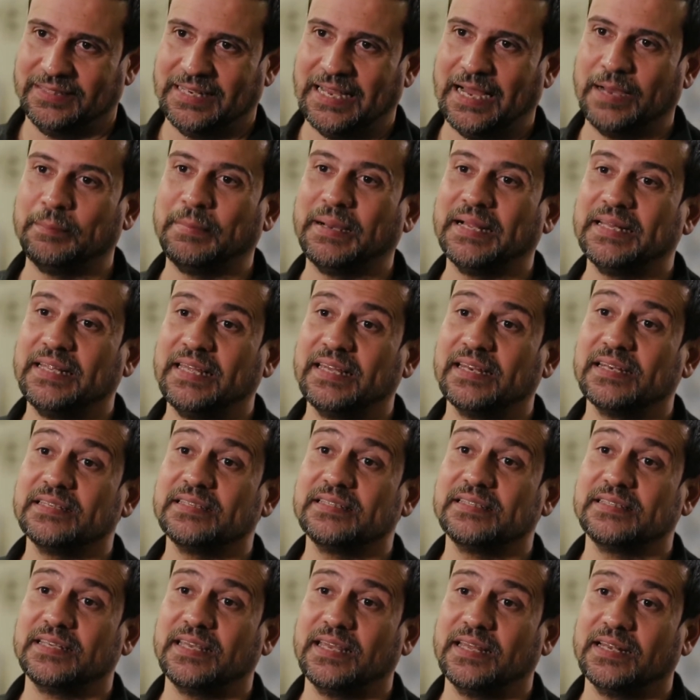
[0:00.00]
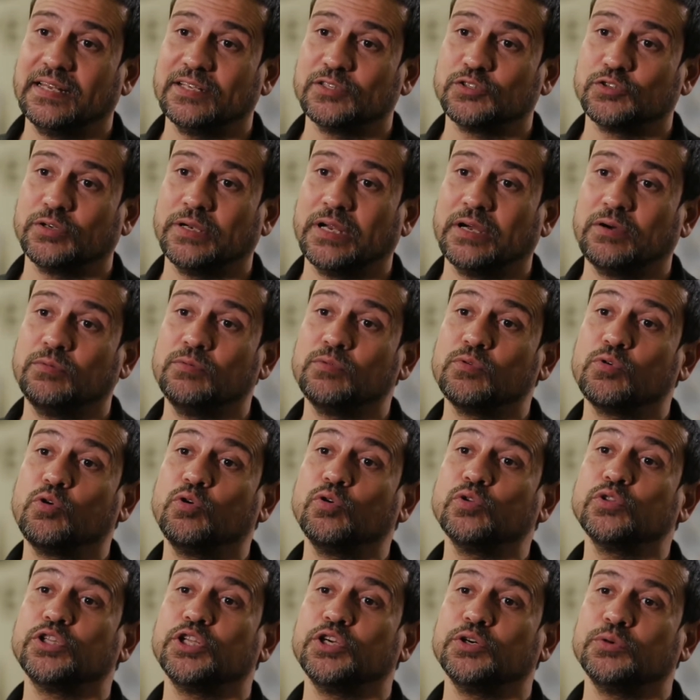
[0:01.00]
a maneira de se relacionar com o
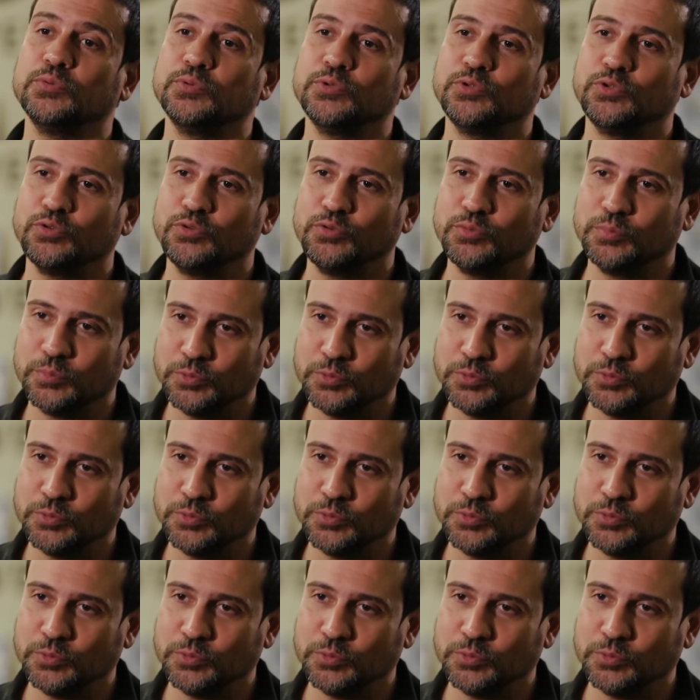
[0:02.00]
conteúdo do